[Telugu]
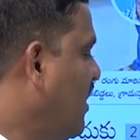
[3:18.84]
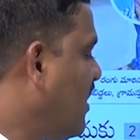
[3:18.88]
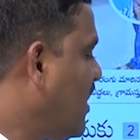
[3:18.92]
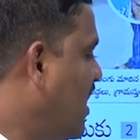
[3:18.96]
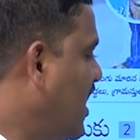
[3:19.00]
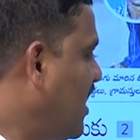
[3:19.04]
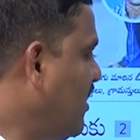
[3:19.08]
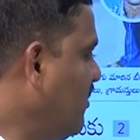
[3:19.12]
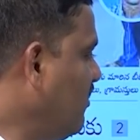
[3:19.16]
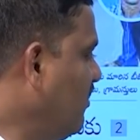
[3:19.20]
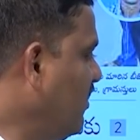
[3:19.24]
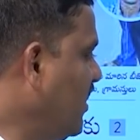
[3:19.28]

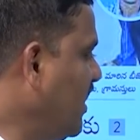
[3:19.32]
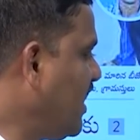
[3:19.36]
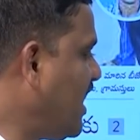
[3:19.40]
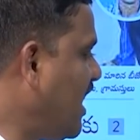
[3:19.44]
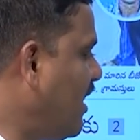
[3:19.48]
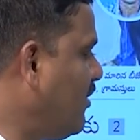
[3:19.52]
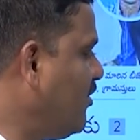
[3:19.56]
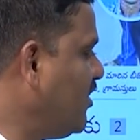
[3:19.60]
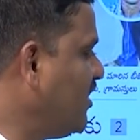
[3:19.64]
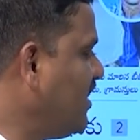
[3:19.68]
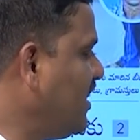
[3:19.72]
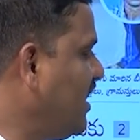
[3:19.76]
కన్నుండి
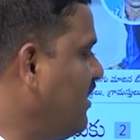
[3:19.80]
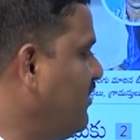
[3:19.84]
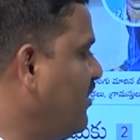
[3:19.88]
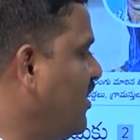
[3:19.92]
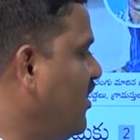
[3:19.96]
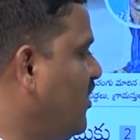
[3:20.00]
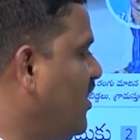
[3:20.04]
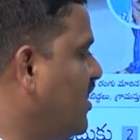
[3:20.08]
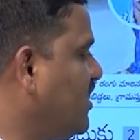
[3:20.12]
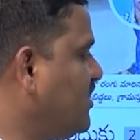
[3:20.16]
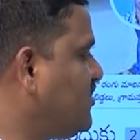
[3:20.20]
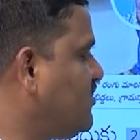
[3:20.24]
కబోదిలా
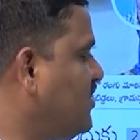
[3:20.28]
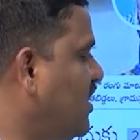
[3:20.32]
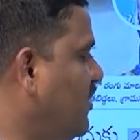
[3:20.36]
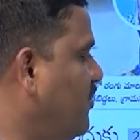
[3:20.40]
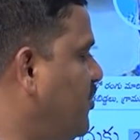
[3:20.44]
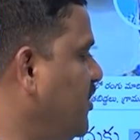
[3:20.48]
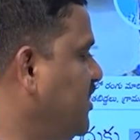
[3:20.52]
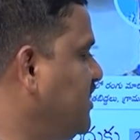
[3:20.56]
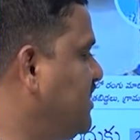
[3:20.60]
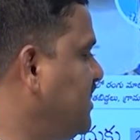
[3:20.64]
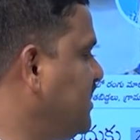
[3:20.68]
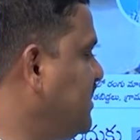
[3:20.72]
వ్యవహరిస్తున్న
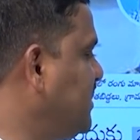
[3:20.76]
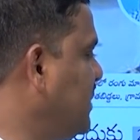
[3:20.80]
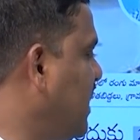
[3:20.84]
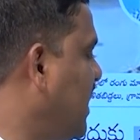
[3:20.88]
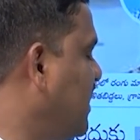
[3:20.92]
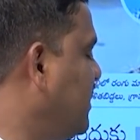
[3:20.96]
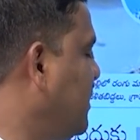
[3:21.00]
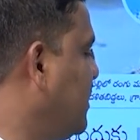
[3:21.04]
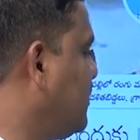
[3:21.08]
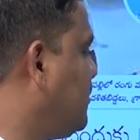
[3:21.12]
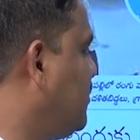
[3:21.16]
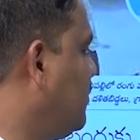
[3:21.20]
పీసీసీ
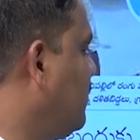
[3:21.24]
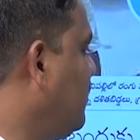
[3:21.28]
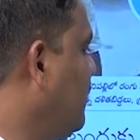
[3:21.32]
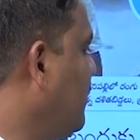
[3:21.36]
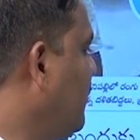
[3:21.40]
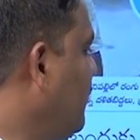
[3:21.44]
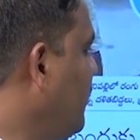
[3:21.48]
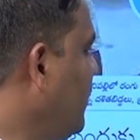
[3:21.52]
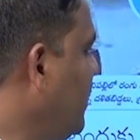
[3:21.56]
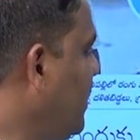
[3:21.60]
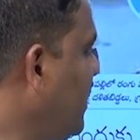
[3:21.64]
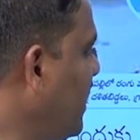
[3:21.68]
అధ్యక్షుడు
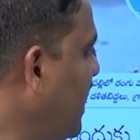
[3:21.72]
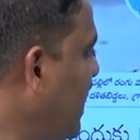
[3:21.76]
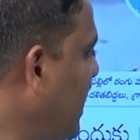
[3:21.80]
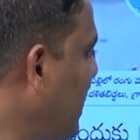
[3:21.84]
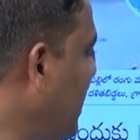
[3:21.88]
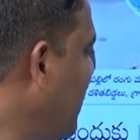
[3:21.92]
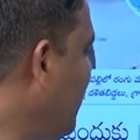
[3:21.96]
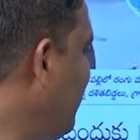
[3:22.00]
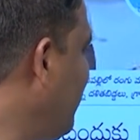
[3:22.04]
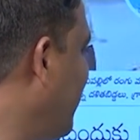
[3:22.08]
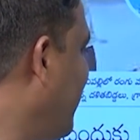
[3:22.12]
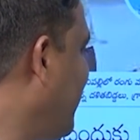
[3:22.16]

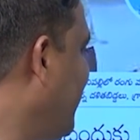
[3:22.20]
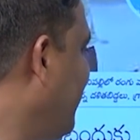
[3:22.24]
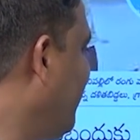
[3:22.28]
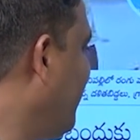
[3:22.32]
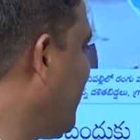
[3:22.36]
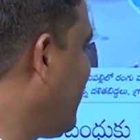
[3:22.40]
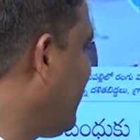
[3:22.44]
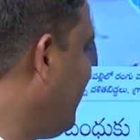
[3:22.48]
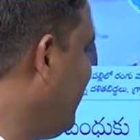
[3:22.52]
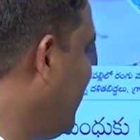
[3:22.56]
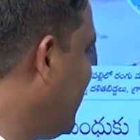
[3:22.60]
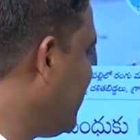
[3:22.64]
ఏరియా మరి
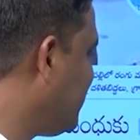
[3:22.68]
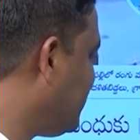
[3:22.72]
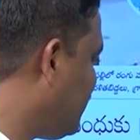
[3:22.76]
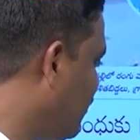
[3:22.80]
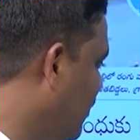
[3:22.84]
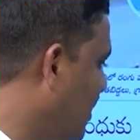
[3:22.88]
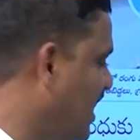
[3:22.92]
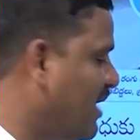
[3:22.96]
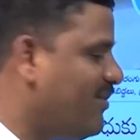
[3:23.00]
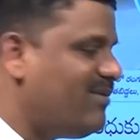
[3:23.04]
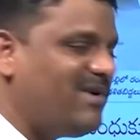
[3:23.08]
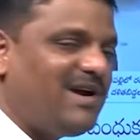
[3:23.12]
ఒకవేళ
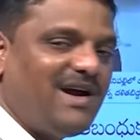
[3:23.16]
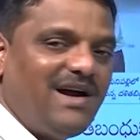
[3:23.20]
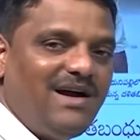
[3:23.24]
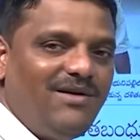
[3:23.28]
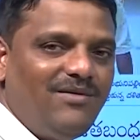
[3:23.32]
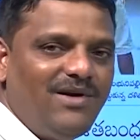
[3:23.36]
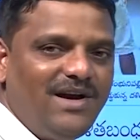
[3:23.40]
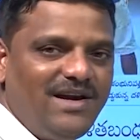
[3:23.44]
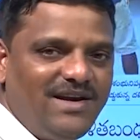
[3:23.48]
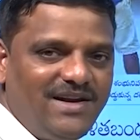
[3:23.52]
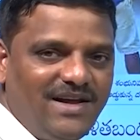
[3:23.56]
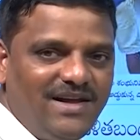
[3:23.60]

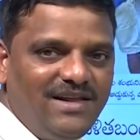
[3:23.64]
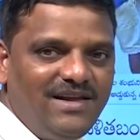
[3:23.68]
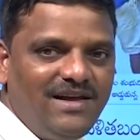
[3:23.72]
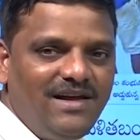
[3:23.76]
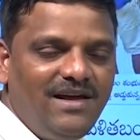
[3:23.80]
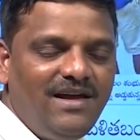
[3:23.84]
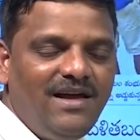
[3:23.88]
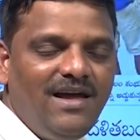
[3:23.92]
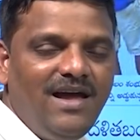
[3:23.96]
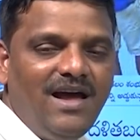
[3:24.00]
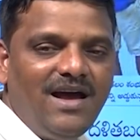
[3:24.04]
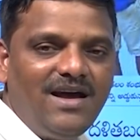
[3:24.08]
శృంగభంగం అంటే ఏది
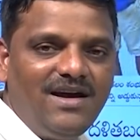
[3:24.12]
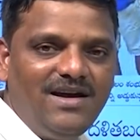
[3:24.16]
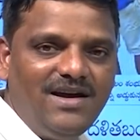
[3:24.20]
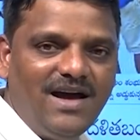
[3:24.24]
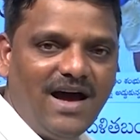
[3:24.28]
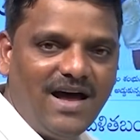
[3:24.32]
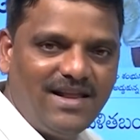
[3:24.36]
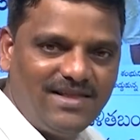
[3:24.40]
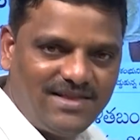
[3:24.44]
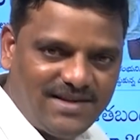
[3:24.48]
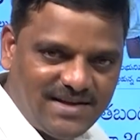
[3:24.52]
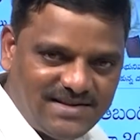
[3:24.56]

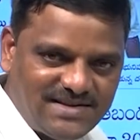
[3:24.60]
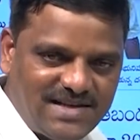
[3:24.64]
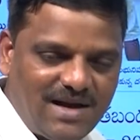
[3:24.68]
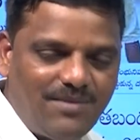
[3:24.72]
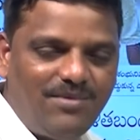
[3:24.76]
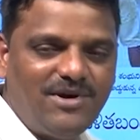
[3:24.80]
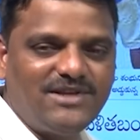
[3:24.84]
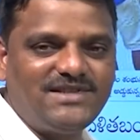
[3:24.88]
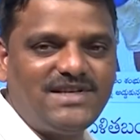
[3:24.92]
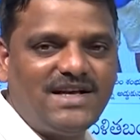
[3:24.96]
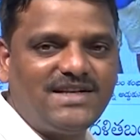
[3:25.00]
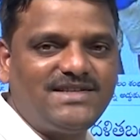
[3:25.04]
గంత
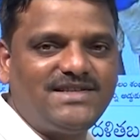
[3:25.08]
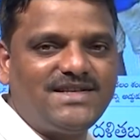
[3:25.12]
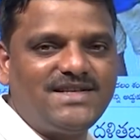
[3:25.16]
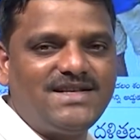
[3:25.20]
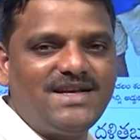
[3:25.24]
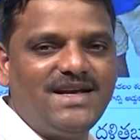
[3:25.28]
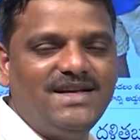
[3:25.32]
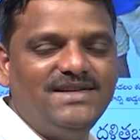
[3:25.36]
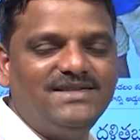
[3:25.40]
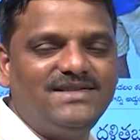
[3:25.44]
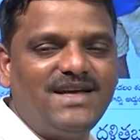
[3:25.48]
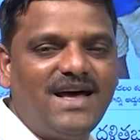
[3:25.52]
సభ
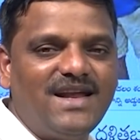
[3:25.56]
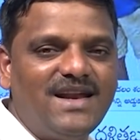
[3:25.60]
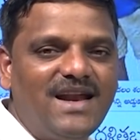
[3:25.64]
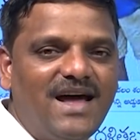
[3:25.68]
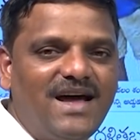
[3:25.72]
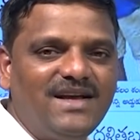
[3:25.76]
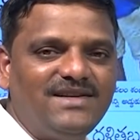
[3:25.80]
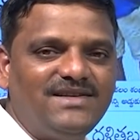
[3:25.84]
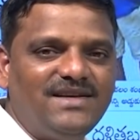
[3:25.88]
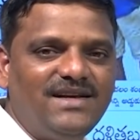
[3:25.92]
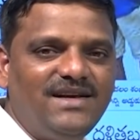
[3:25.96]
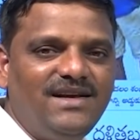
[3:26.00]
సక్సెస్ అయిన
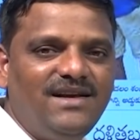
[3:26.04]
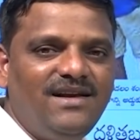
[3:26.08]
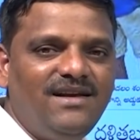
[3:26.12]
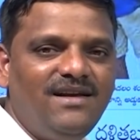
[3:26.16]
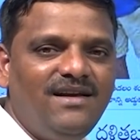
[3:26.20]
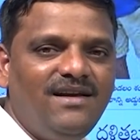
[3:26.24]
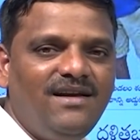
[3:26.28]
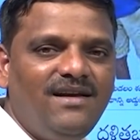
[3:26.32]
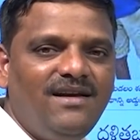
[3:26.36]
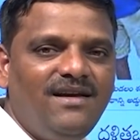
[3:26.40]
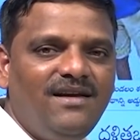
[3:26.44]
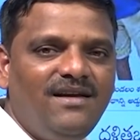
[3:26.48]
సన్నాసి
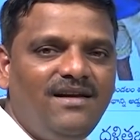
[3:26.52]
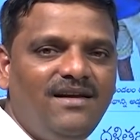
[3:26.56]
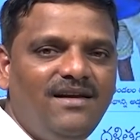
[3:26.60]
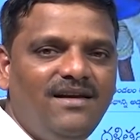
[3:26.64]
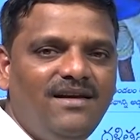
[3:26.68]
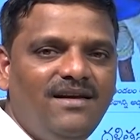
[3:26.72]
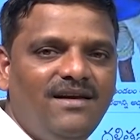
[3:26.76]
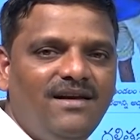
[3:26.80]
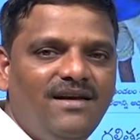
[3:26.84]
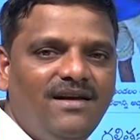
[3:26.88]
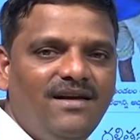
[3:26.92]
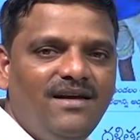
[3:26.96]

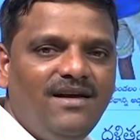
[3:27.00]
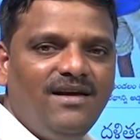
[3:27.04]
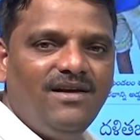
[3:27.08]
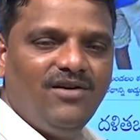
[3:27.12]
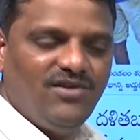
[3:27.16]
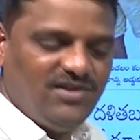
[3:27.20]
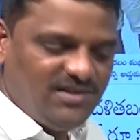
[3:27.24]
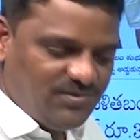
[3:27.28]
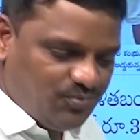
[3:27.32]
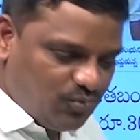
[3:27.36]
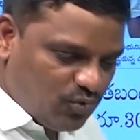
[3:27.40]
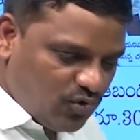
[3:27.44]

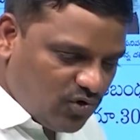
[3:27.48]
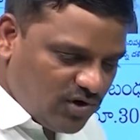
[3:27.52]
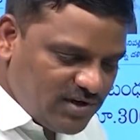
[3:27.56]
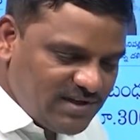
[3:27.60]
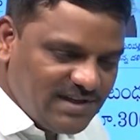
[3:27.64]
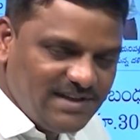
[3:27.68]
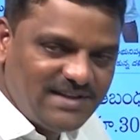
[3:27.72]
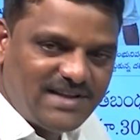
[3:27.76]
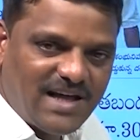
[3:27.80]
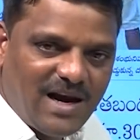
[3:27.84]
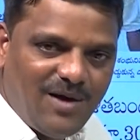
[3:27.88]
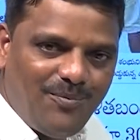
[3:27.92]
మూడు
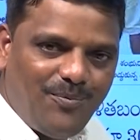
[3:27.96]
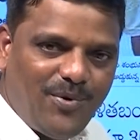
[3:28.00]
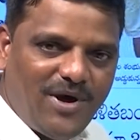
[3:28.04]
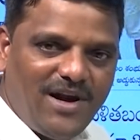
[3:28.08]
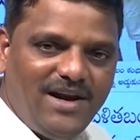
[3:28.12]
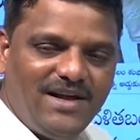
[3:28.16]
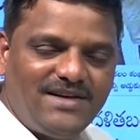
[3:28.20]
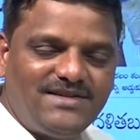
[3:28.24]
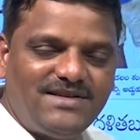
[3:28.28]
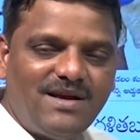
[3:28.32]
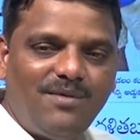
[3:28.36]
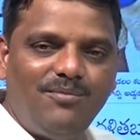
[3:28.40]
జింతల
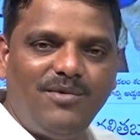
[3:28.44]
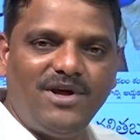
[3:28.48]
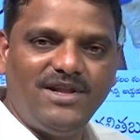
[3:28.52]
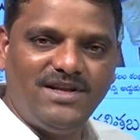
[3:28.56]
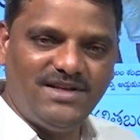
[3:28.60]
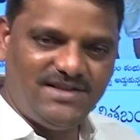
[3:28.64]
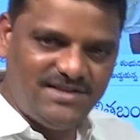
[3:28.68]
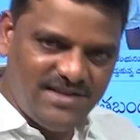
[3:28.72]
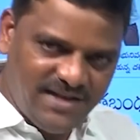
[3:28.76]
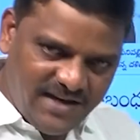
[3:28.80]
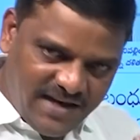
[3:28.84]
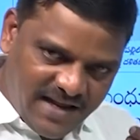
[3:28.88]
పల్లికి
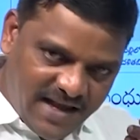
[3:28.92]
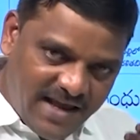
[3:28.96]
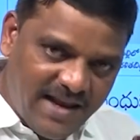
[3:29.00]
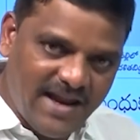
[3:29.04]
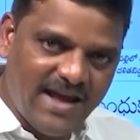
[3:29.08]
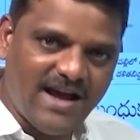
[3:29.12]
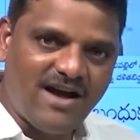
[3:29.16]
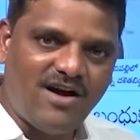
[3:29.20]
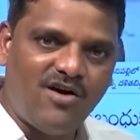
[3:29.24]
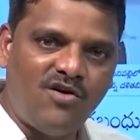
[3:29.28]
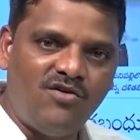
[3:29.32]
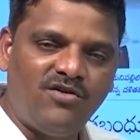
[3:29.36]
సంబంధించి
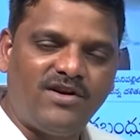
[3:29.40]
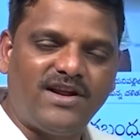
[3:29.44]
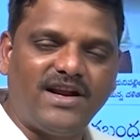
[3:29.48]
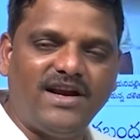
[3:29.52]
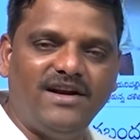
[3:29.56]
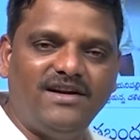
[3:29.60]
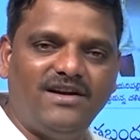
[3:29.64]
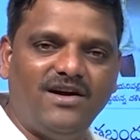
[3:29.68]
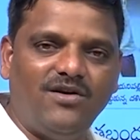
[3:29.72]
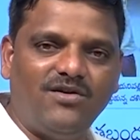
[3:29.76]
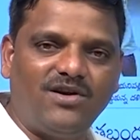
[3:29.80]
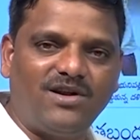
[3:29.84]
నేనే కౌంటర్
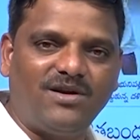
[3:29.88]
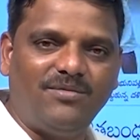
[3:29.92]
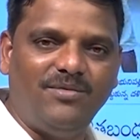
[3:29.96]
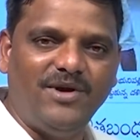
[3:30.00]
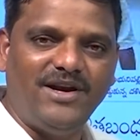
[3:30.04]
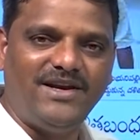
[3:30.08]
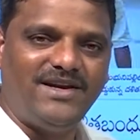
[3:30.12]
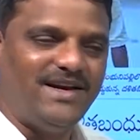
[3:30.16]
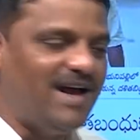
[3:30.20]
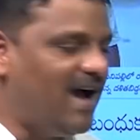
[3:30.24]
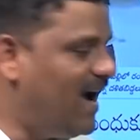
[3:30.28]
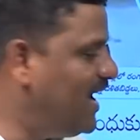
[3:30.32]
ఎన్కౌంటర్
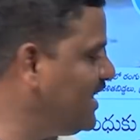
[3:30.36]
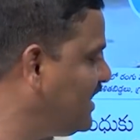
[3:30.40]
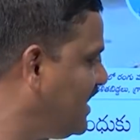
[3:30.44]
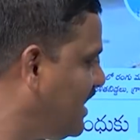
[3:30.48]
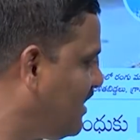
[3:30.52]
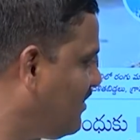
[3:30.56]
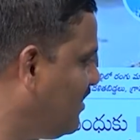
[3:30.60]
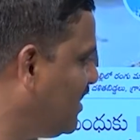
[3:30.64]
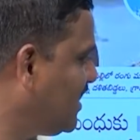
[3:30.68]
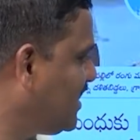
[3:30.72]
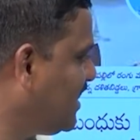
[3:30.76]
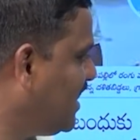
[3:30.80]
పెట్టినా ఆ
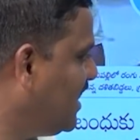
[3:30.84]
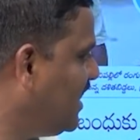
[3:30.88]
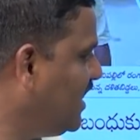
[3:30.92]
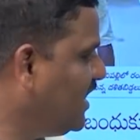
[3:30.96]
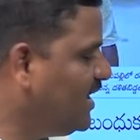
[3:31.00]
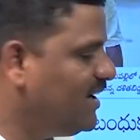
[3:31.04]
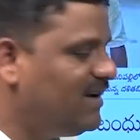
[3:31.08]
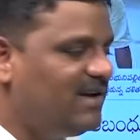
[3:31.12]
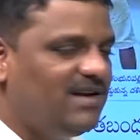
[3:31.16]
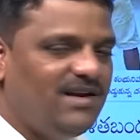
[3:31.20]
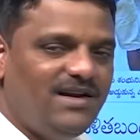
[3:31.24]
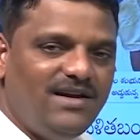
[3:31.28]
తర్వాత
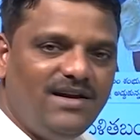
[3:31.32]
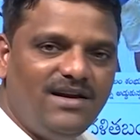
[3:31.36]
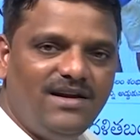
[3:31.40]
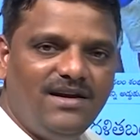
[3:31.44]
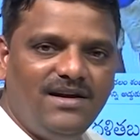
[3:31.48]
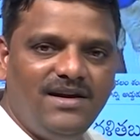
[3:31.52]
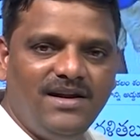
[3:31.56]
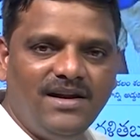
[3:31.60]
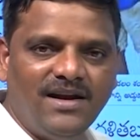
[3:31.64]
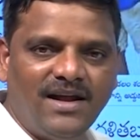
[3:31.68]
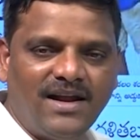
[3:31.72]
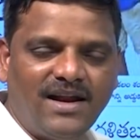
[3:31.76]

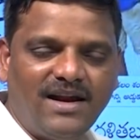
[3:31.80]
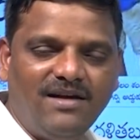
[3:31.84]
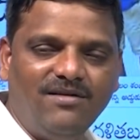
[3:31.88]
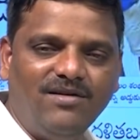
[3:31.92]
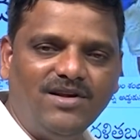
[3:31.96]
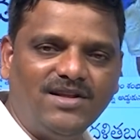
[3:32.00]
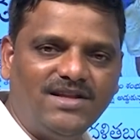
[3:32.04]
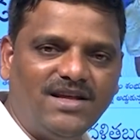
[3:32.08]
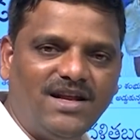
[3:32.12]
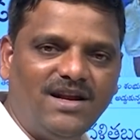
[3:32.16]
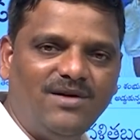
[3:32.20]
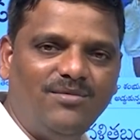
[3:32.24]
నిన్న
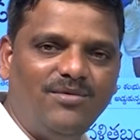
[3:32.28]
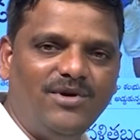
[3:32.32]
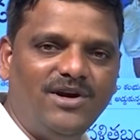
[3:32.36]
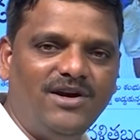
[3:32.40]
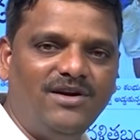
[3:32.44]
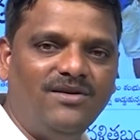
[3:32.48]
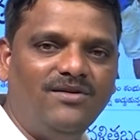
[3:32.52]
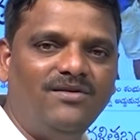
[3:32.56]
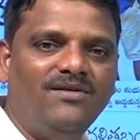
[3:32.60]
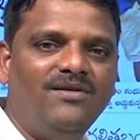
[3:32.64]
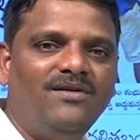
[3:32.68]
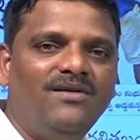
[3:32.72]
రేవంత్ అన్న
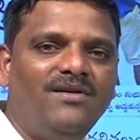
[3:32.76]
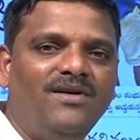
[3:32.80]
పోయిండు